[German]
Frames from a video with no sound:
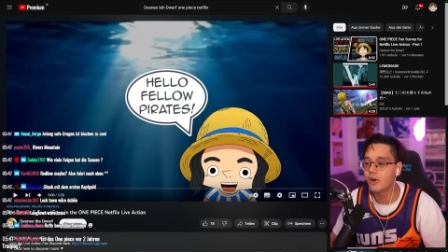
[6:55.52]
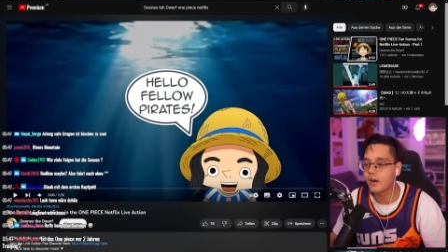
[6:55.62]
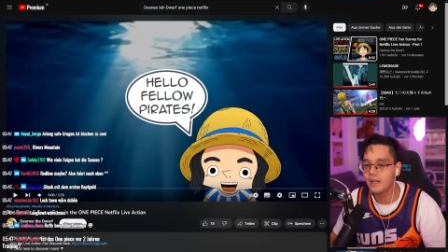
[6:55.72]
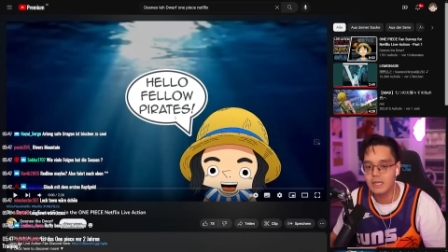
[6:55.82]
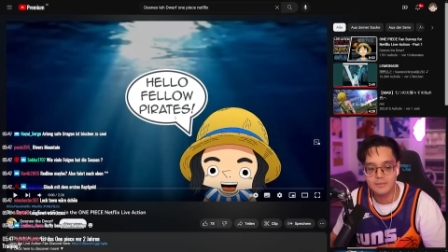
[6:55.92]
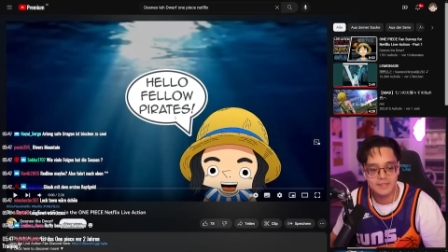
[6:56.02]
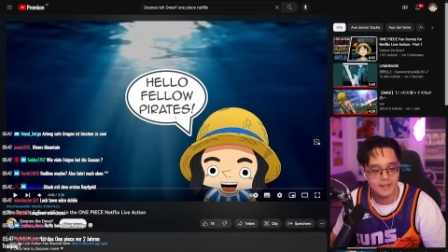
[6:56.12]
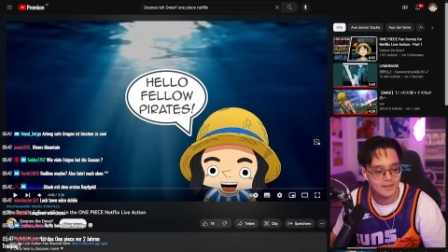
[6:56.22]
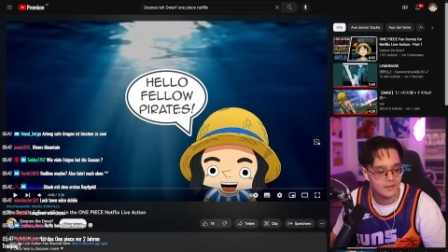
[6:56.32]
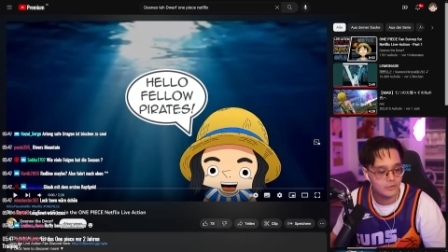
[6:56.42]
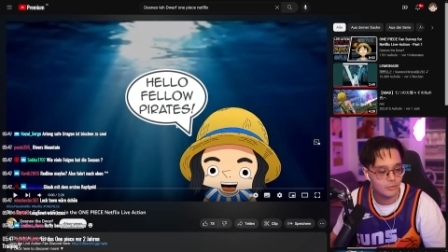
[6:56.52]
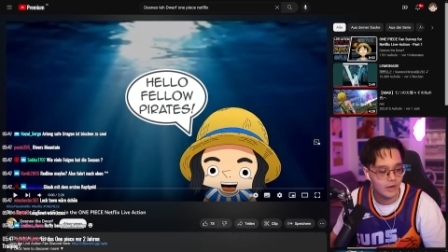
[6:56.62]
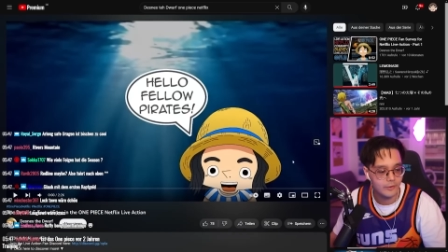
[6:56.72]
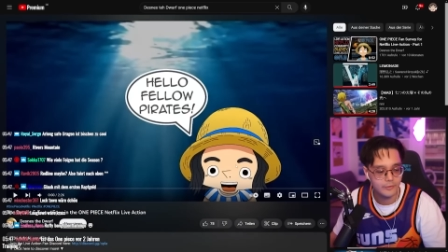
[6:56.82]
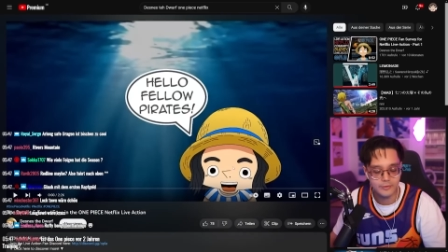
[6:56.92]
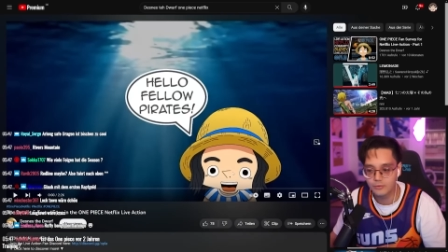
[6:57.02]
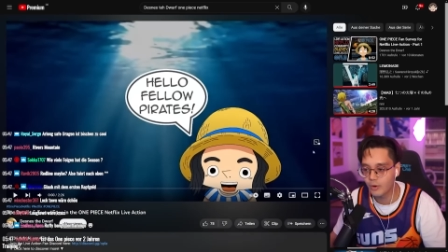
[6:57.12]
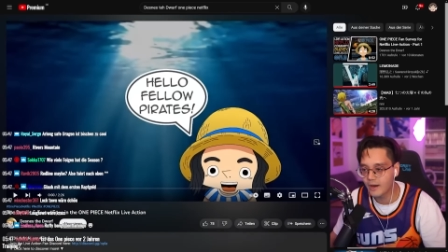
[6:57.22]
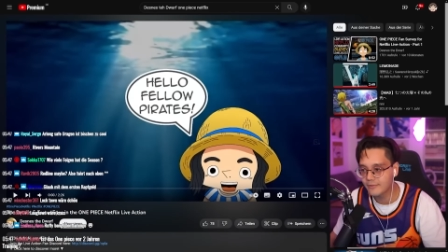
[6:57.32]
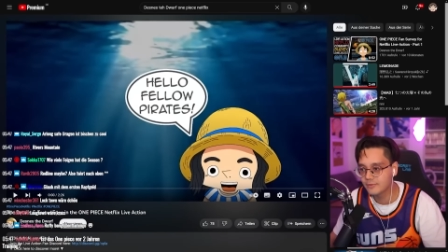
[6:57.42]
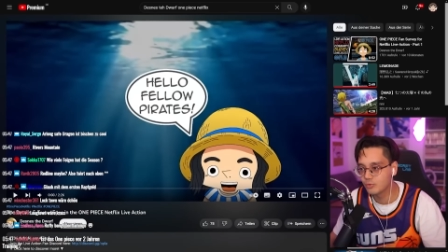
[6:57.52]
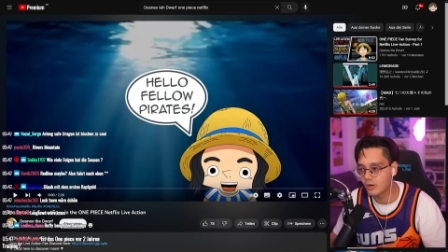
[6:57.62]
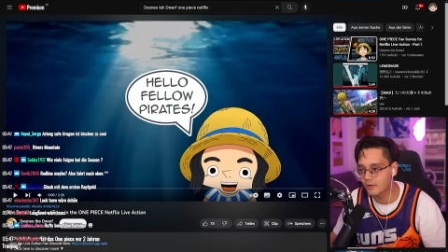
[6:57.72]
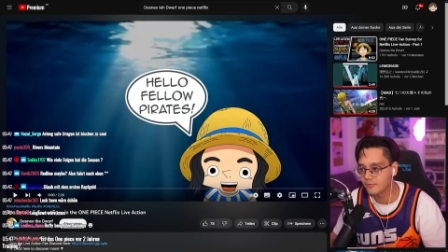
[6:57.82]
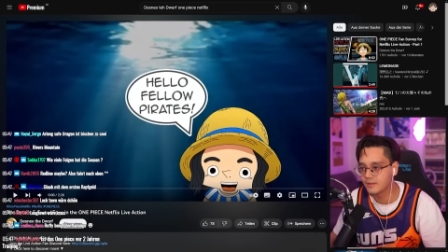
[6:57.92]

an den lieben Desnes Dwarf, Dwarf, Dwarf,